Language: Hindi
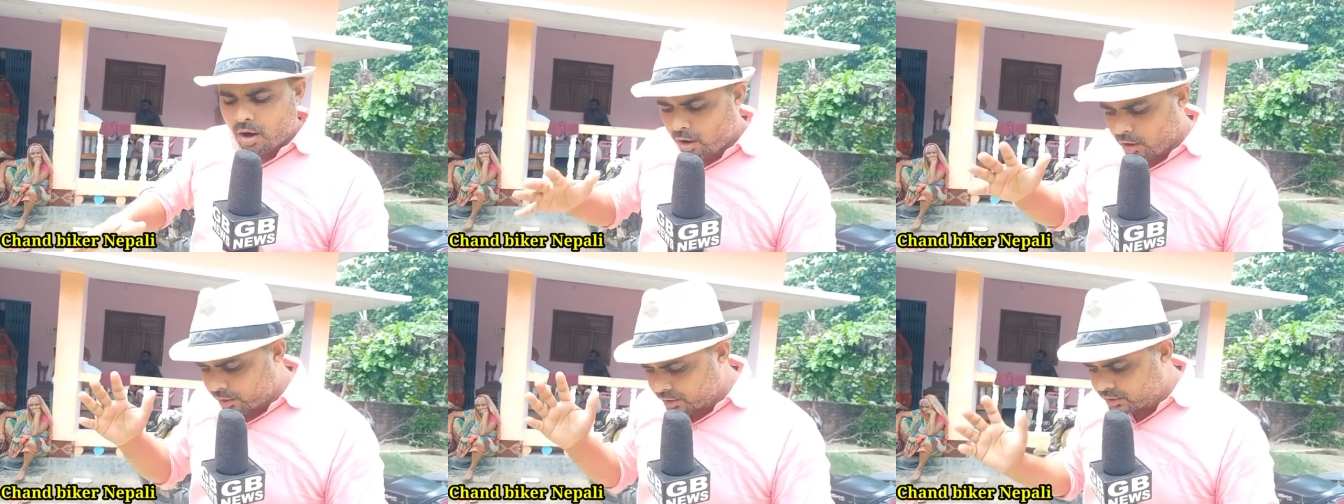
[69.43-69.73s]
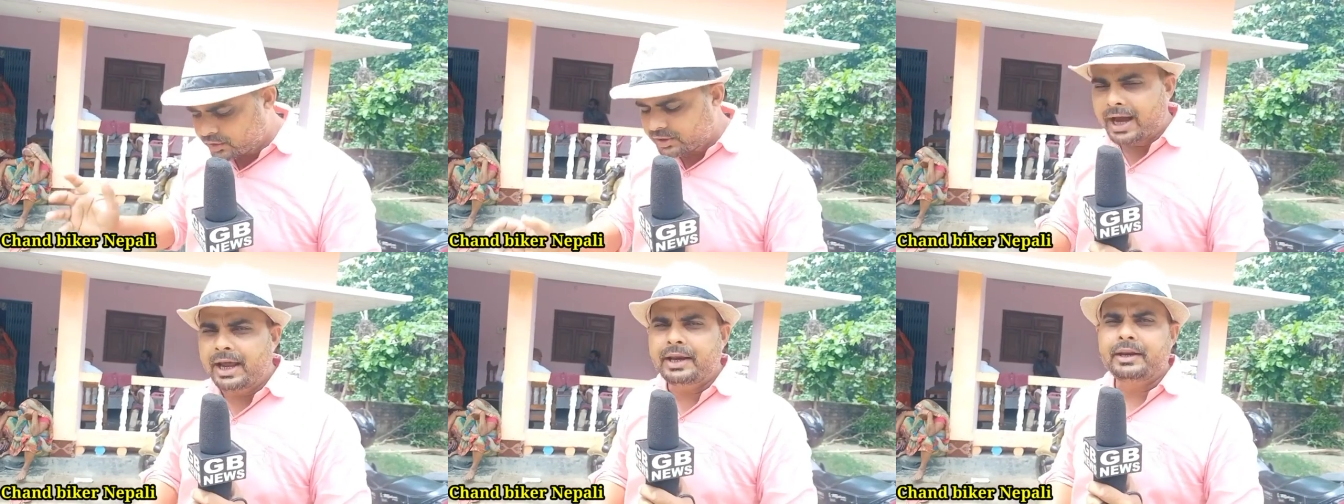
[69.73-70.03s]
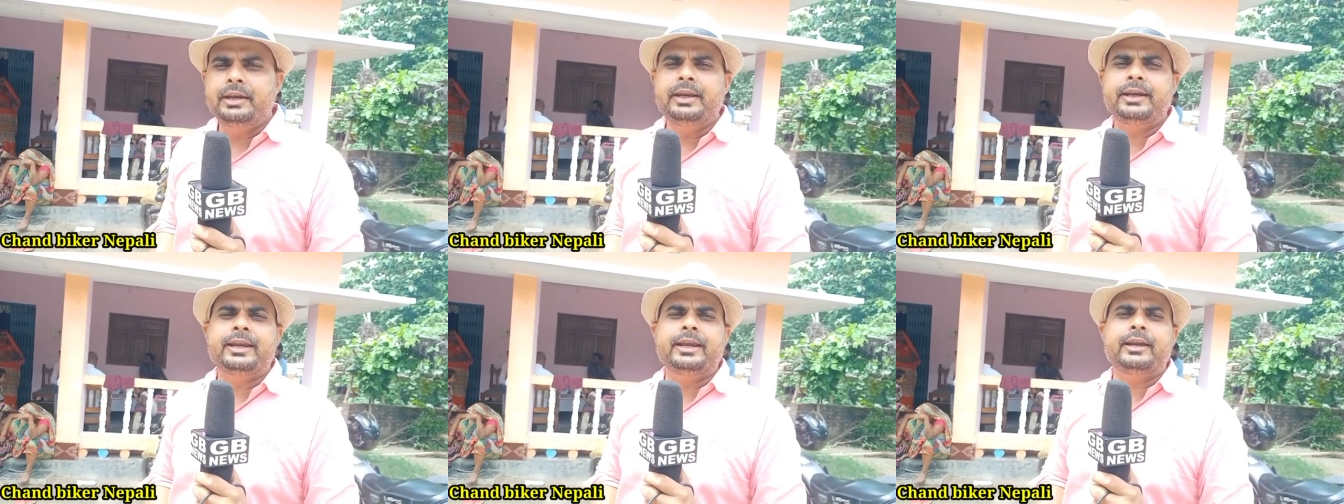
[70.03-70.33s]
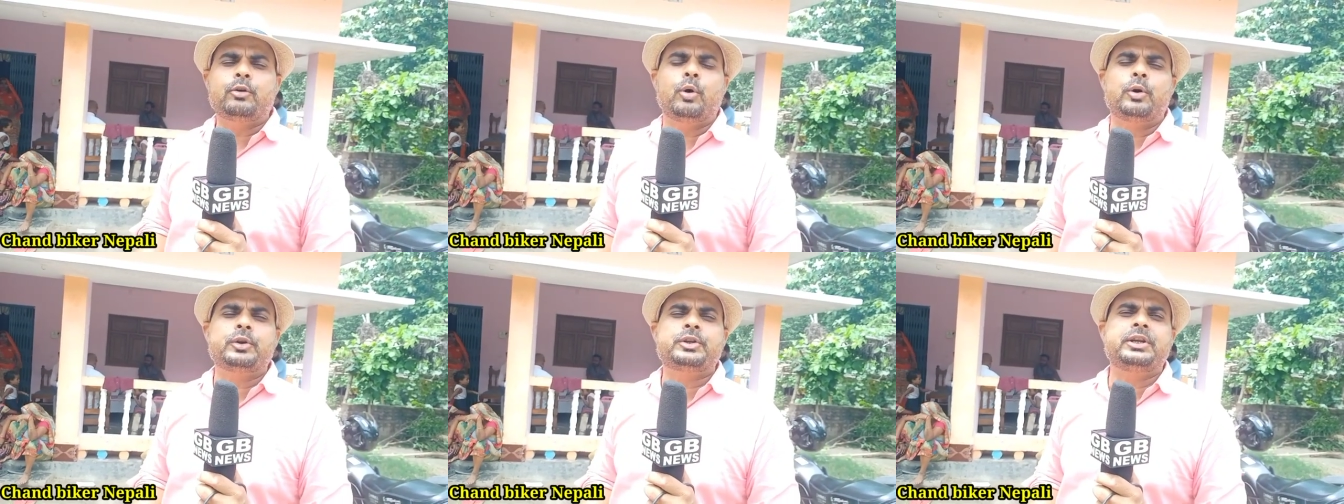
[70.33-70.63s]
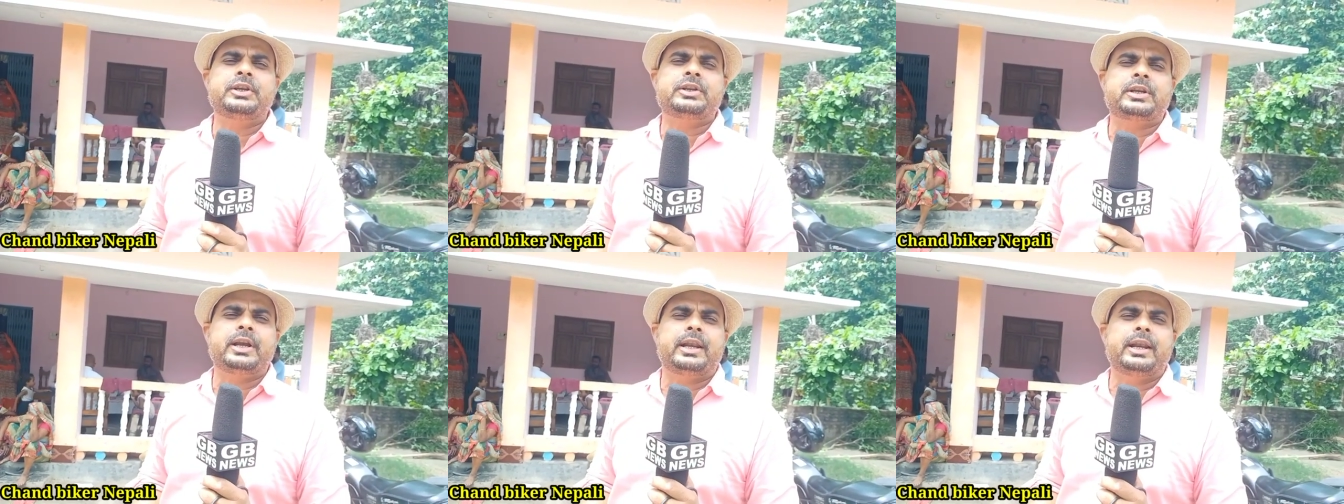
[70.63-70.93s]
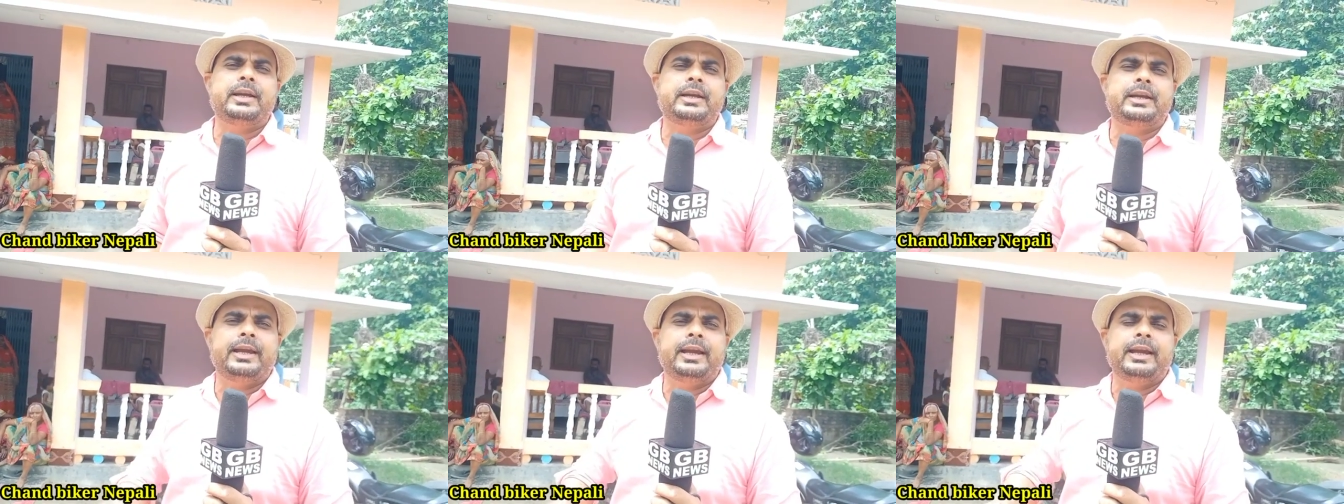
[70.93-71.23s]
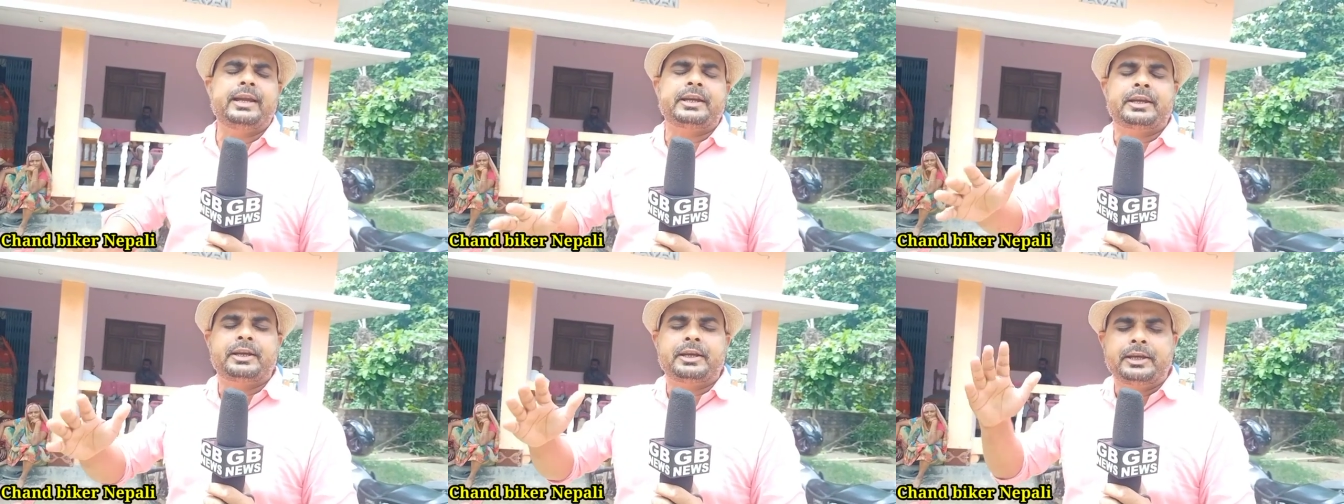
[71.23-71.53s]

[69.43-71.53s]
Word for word: और जानने की कोशिश करेंगे